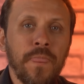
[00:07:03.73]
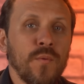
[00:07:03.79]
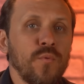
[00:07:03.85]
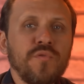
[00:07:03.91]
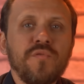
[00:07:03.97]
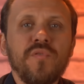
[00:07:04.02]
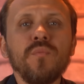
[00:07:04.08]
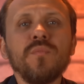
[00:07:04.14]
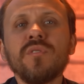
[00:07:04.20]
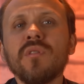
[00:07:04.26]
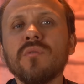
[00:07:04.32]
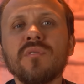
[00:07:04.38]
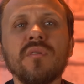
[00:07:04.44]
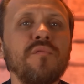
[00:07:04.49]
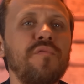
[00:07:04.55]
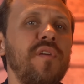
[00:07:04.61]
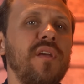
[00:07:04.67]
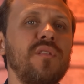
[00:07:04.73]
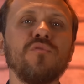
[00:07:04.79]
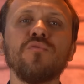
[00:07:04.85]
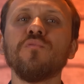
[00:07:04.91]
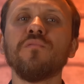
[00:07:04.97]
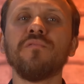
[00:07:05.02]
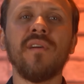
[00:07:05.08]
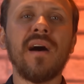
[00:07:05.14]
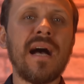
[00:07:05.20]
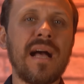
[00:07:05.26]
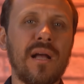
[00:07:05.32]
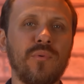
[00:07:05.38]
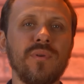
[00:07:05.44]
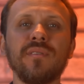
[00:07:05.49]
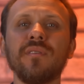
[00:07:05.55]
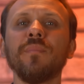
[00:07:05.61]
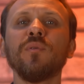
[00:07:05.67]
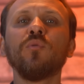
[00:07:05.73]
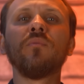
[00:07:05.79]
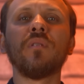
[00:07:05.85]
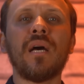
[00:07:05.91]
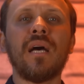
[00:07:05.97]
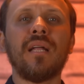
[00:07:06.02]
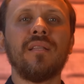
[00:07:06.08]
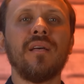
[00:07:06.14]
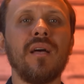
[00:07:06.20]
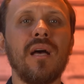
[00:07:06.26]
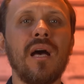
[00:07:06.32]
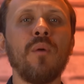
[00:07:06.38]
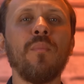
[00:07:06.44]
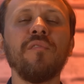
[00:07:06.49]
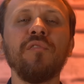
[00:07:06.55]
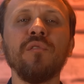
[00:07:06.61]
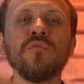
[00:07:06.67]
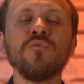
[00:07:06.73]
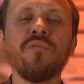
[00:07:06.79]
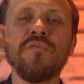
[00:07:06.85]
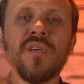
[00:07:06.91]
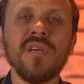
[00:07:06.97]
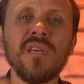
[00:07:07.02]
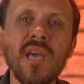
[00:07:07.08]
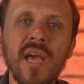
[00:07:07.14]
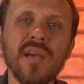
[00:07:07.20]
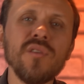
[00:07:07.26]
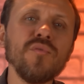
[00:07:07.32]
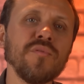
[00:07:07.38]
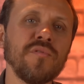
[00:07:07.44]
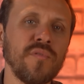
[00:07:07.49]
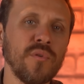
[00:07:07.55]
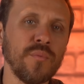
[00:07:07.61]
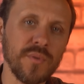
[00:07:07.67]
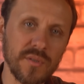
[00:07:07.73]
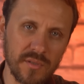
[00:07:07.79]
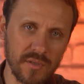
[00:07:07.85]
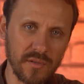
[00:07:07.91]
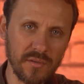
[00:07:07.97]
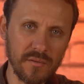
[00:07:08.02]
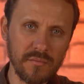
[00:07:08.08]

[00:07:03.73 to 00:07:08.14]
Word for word: Os filmes não são feitos no vácuo, em cima do nada. Há uma filosofia que rege os filmes.